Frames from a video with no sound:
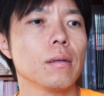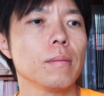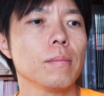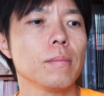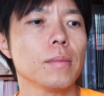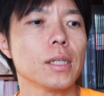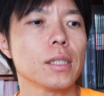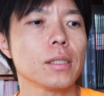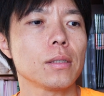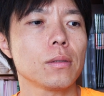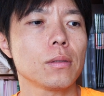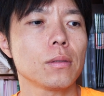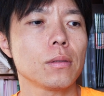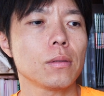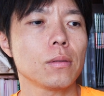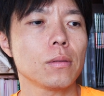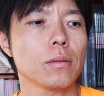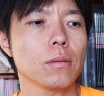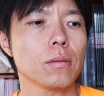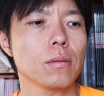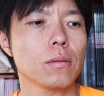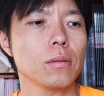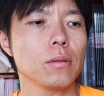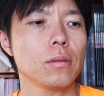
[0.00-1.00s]
まあ
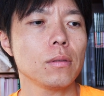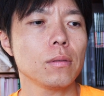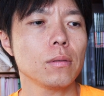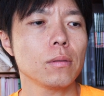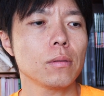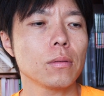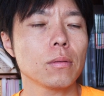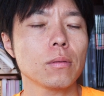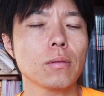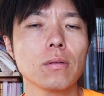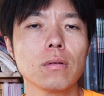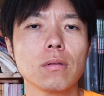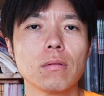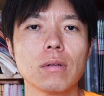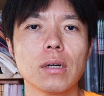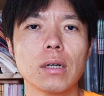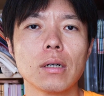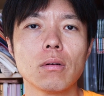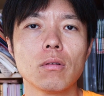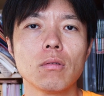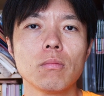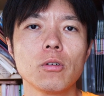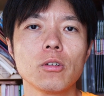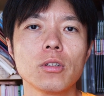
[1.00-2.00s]
そういうところ
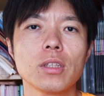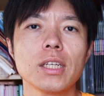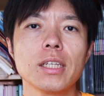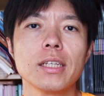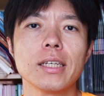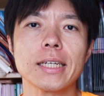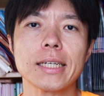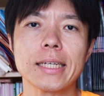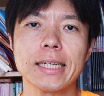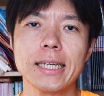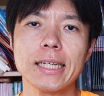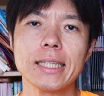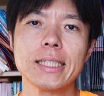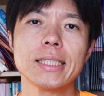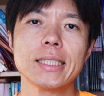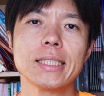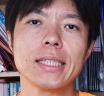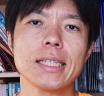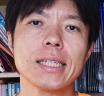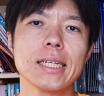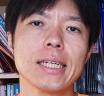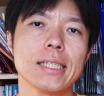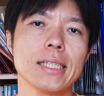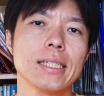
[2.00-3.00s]
は表には決し
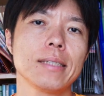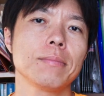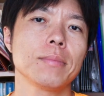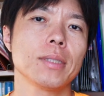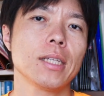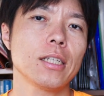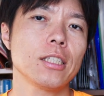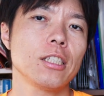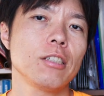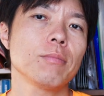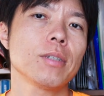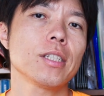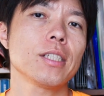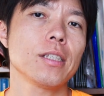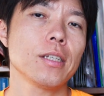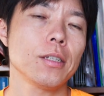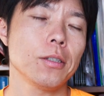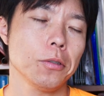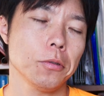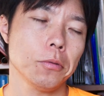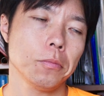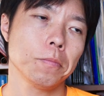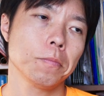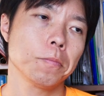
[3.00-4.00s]
て出す出しません
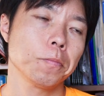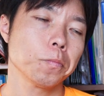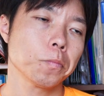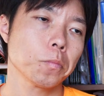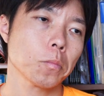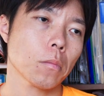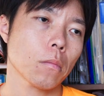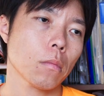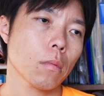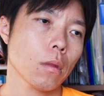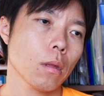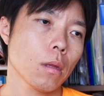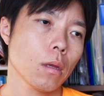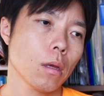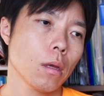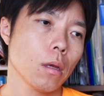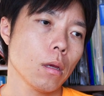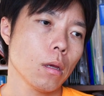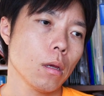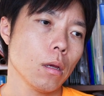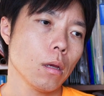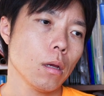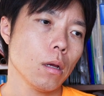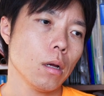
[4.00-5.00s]
よ
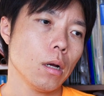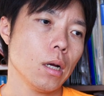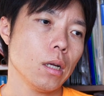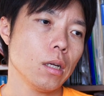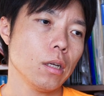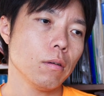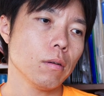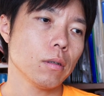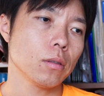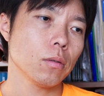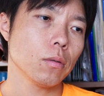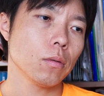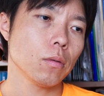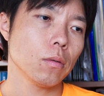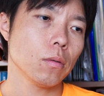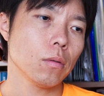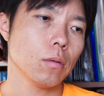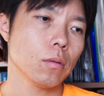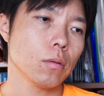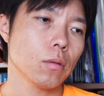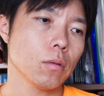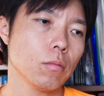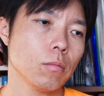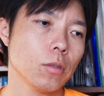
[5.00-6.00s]
あるいはそ
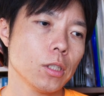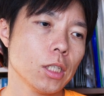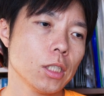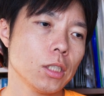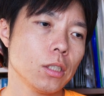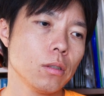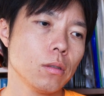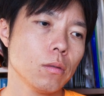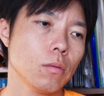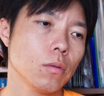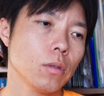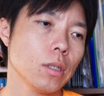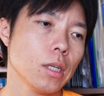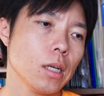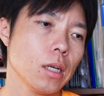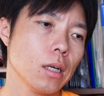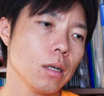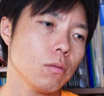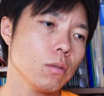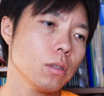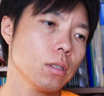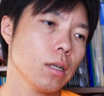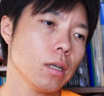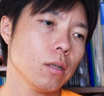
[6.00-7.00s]
の友達親
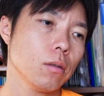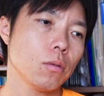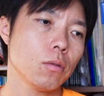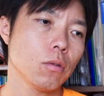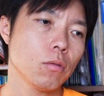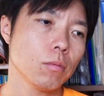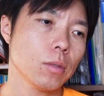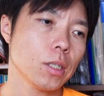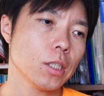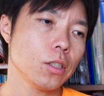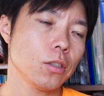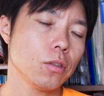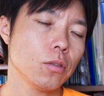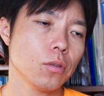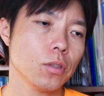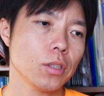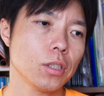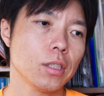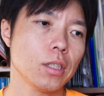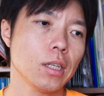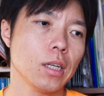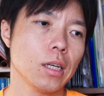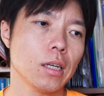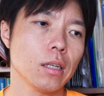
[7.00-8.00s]
御さんの友達同
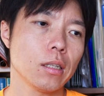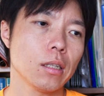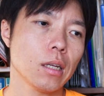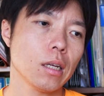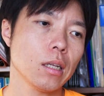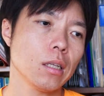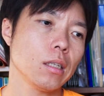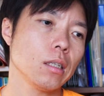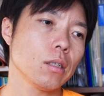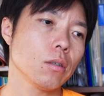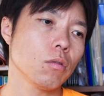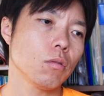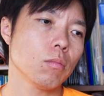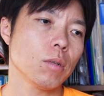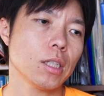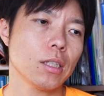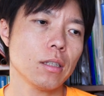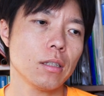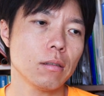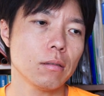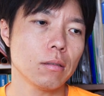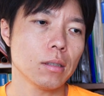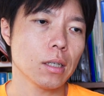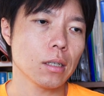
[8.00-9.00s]
士で何に困っ
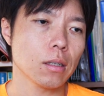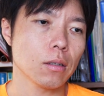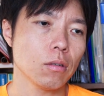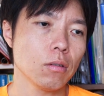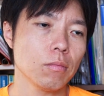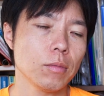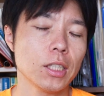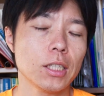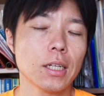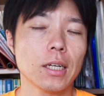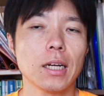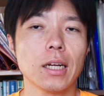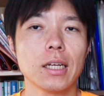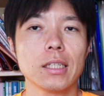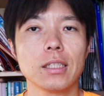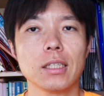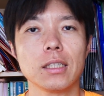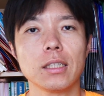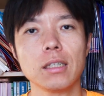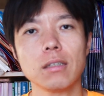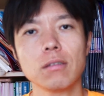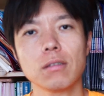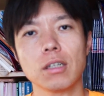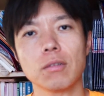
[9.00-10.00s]
てるんだけどみたいな話
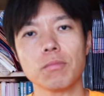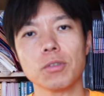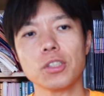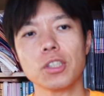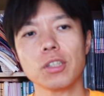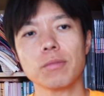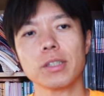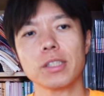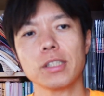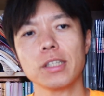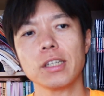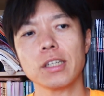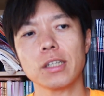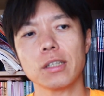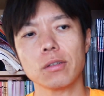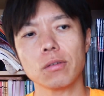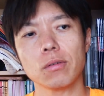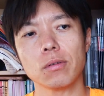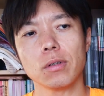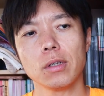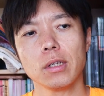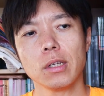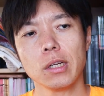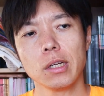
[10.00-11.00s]
は出るかもしれませんけど